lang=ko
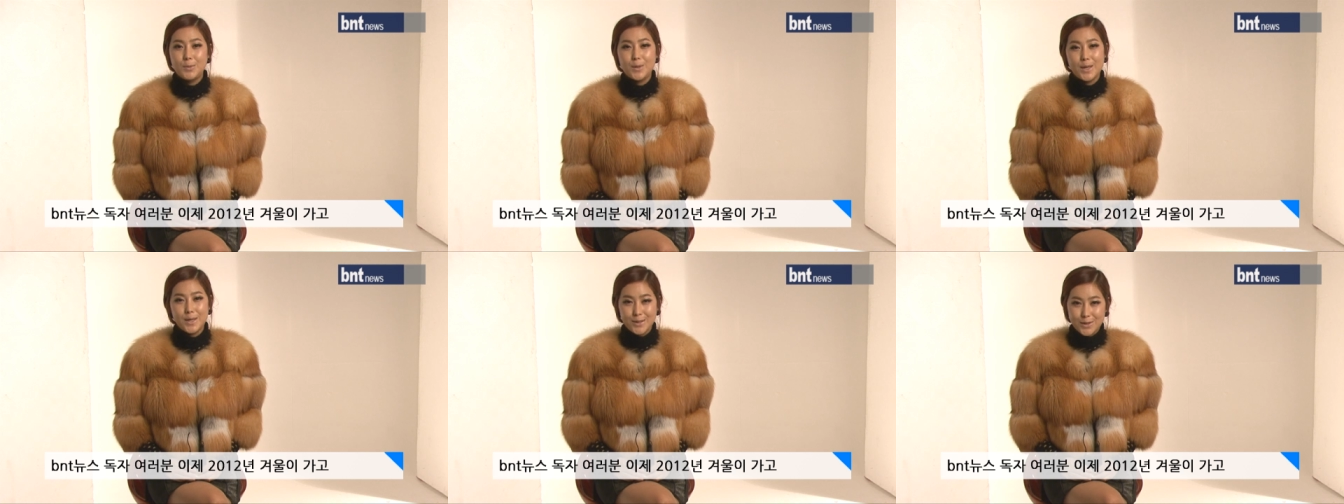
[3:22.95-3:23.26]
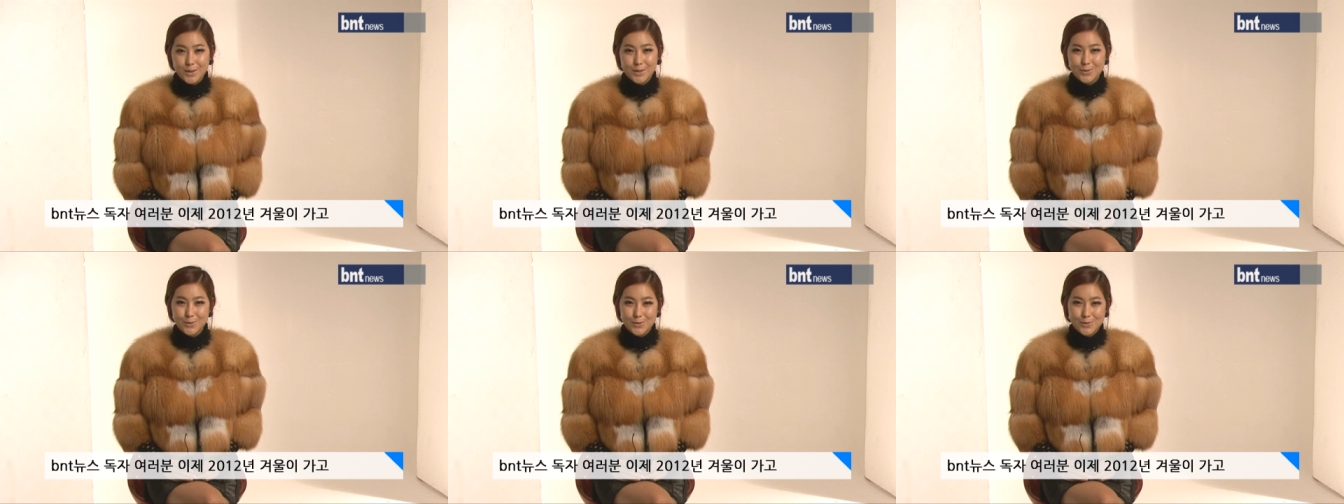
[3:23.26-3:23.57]

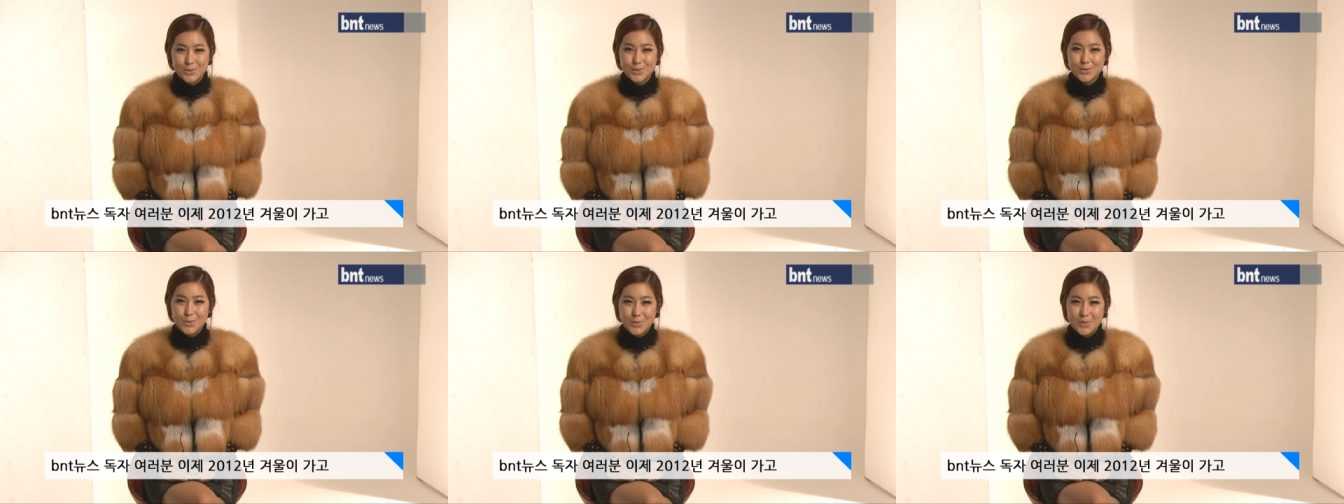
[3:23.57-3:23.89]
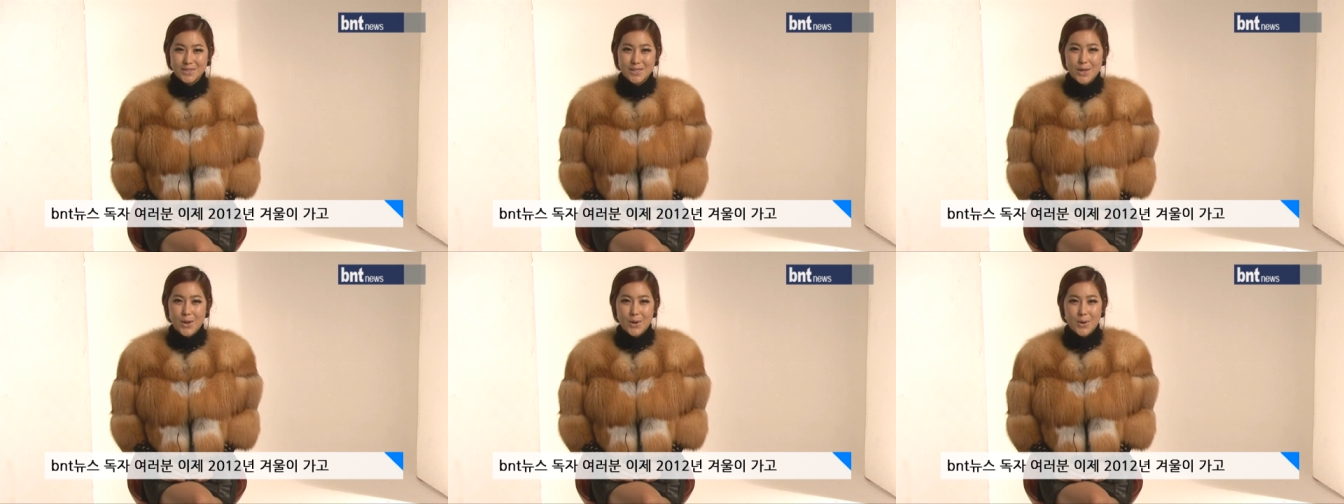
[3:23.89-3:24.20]
BNT 뉴스
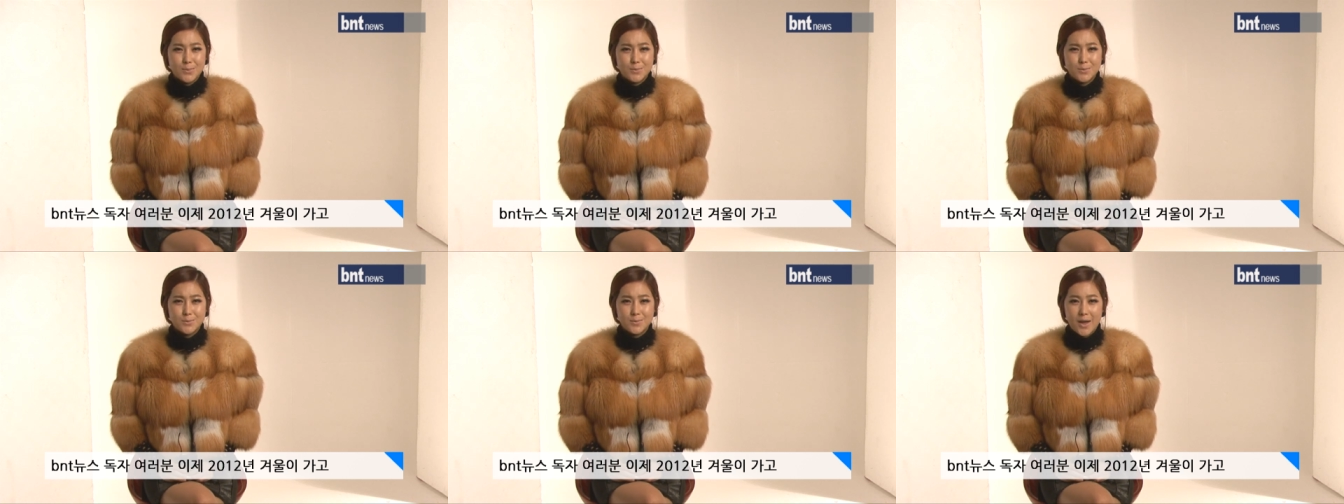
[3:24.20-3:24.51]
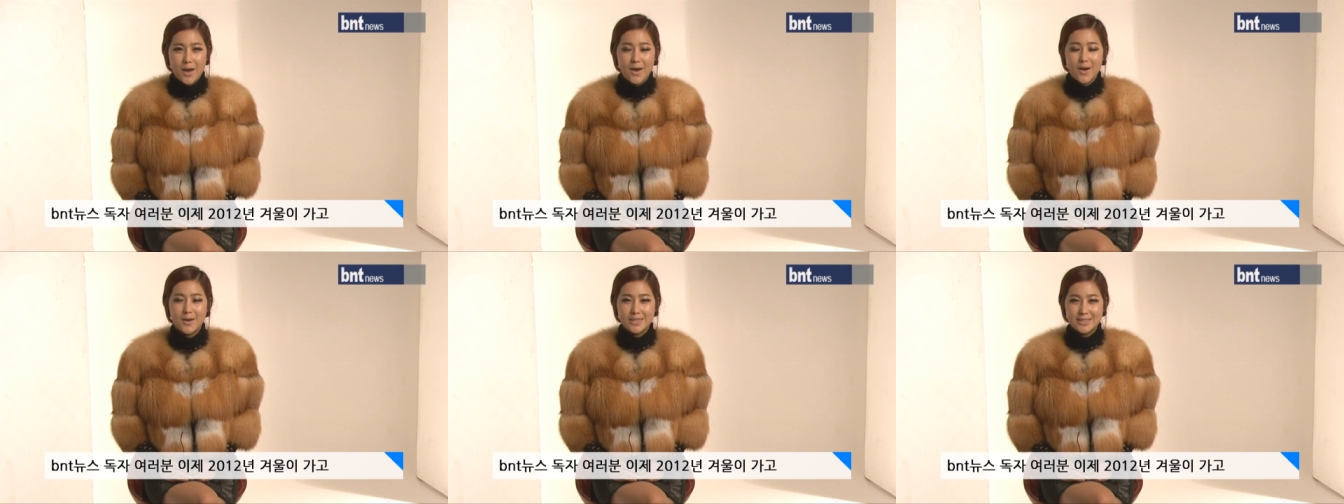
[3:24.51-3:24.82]
독자 여러분.
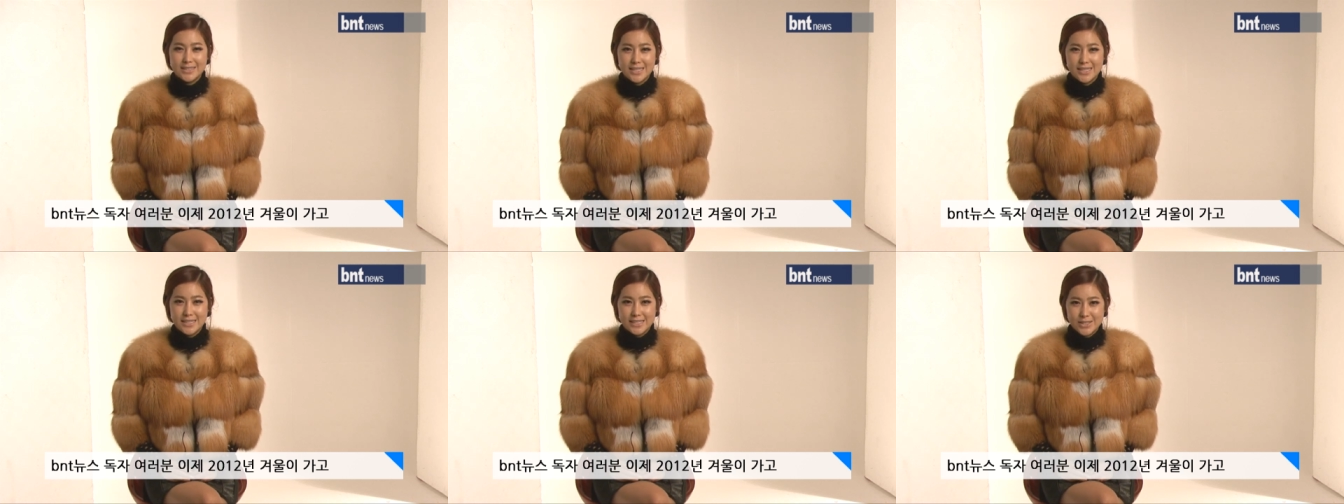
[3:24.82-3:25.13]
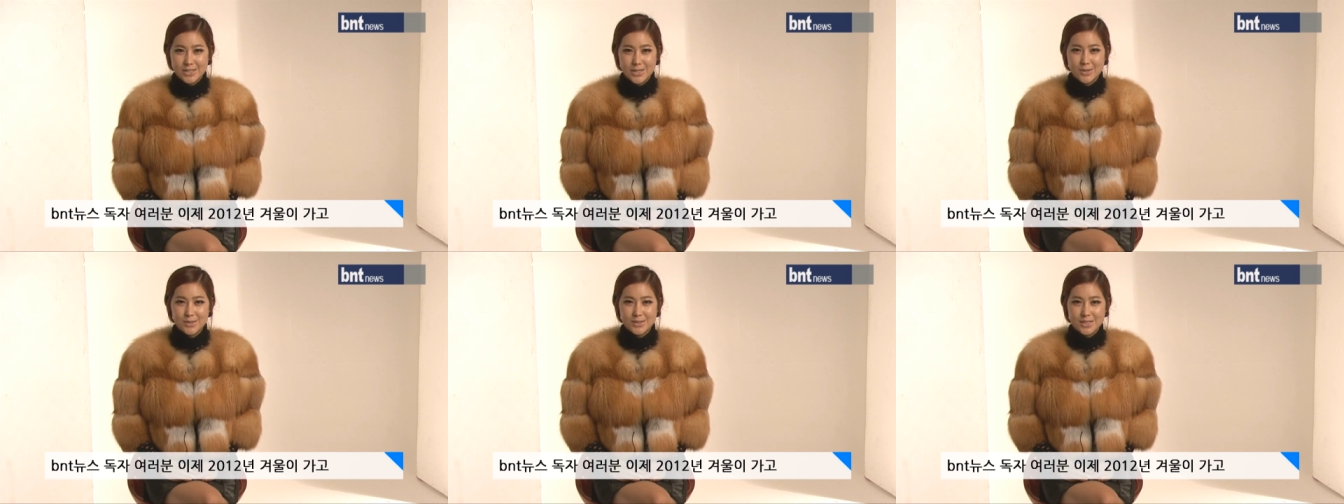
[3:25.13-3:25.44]
아, 이제
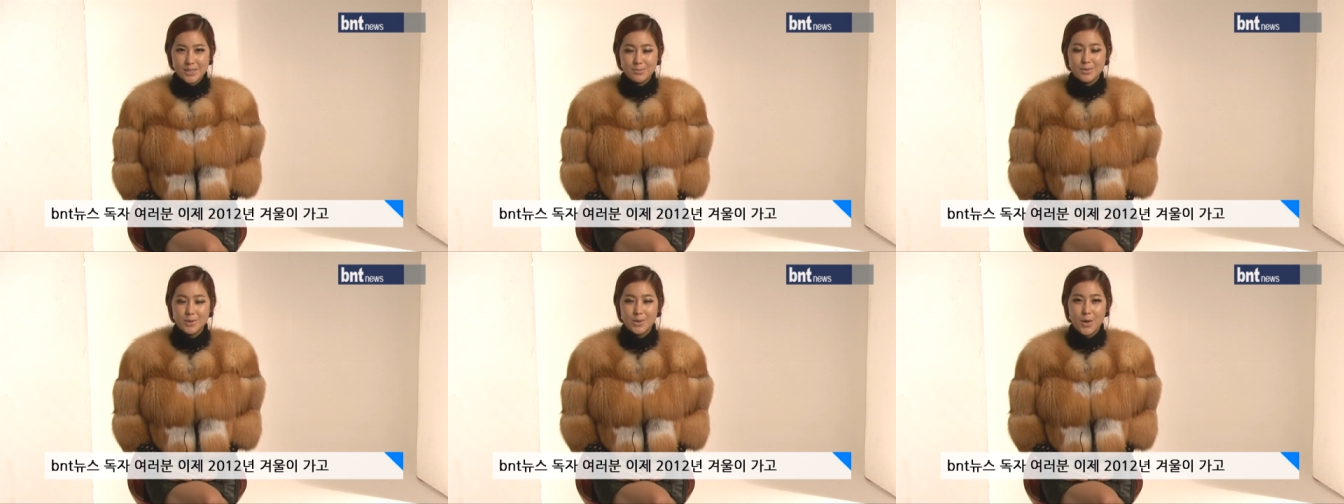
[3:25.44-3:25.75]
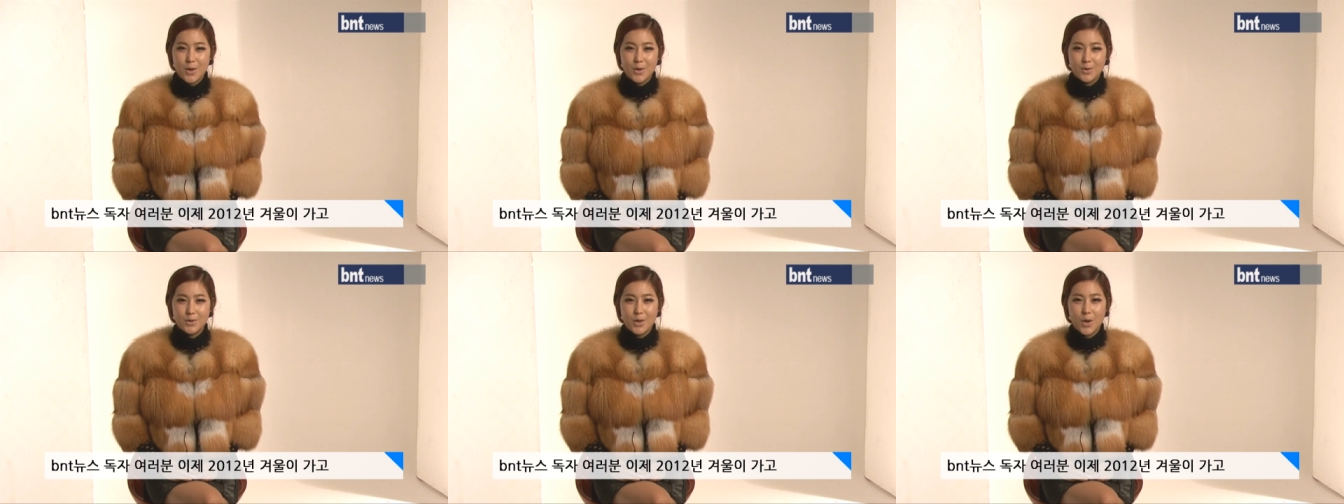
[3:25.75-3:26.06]

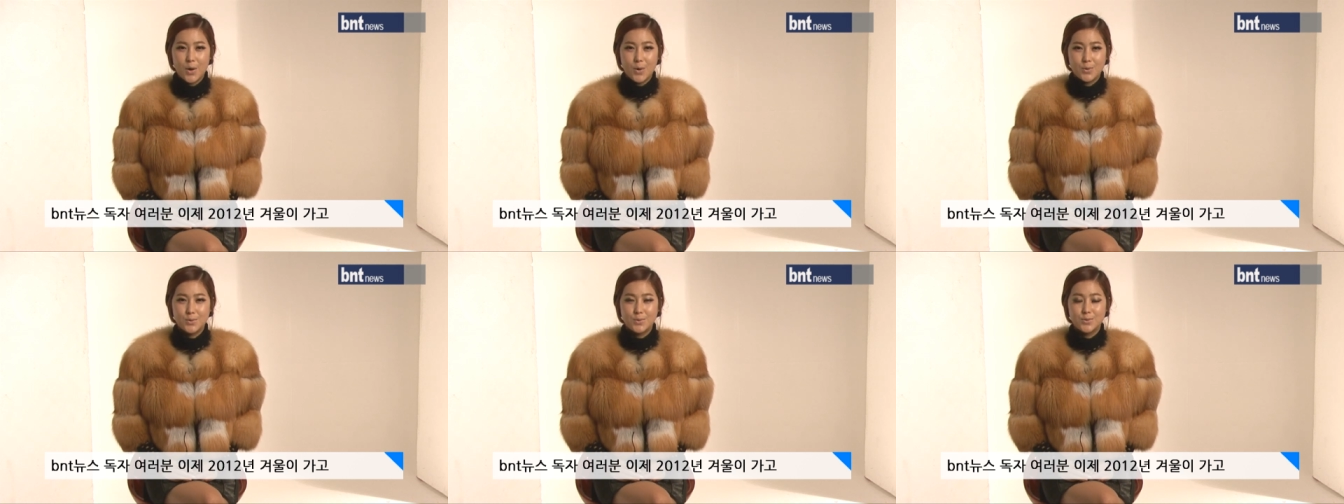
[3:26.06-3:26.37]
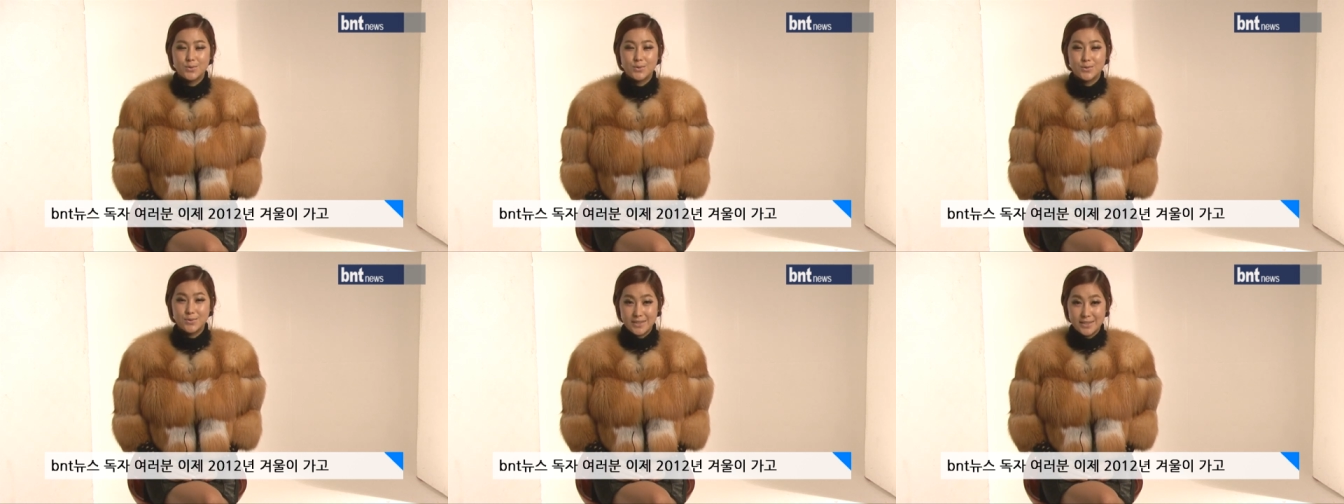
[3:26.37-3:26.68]
2012년
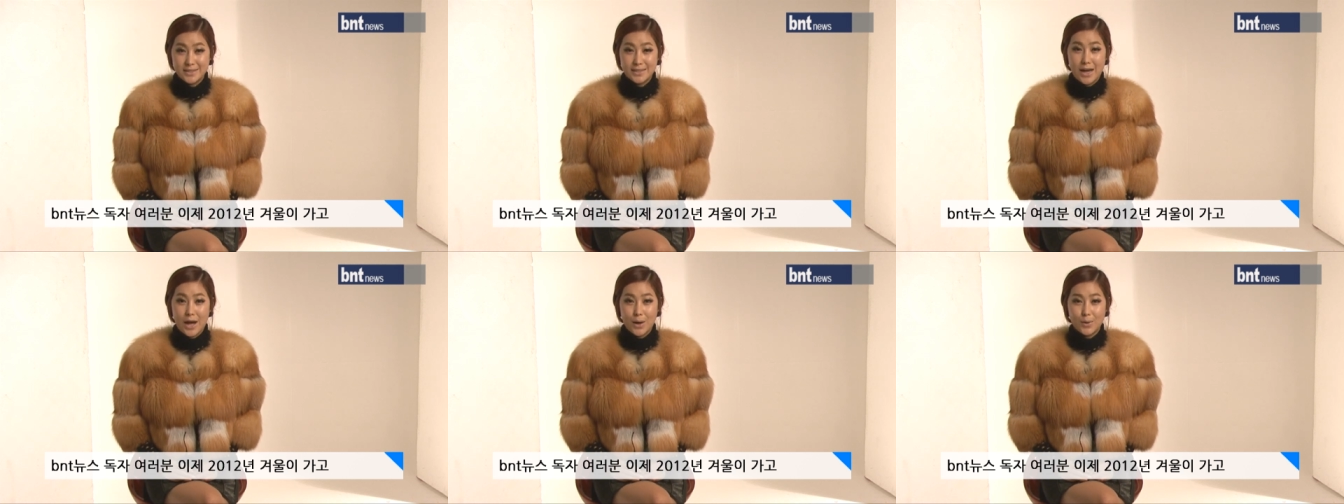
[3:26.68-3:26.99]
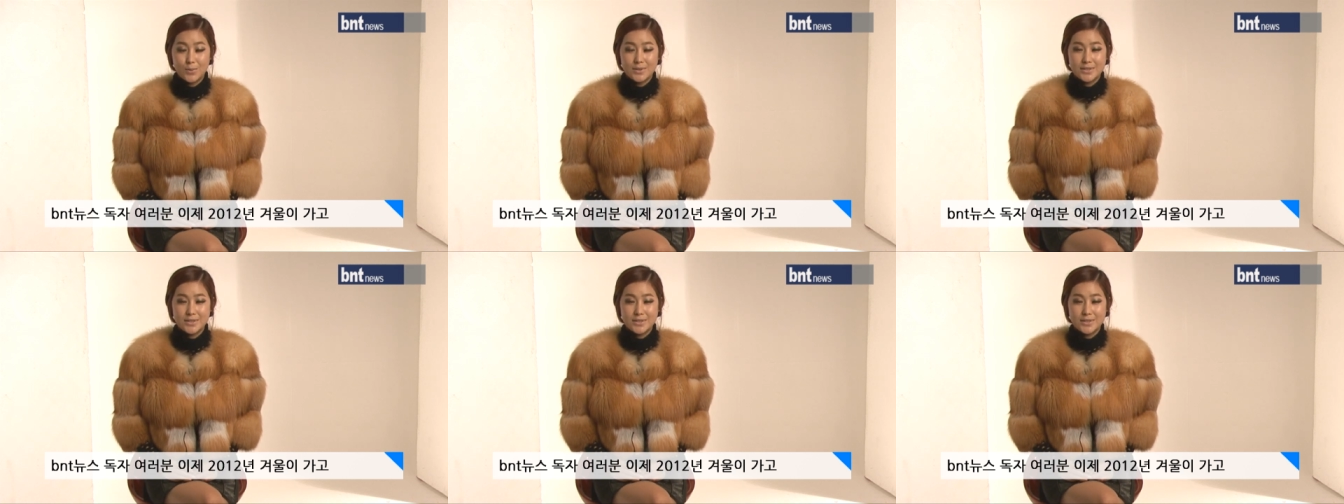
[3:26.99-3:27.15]
겨울이 가고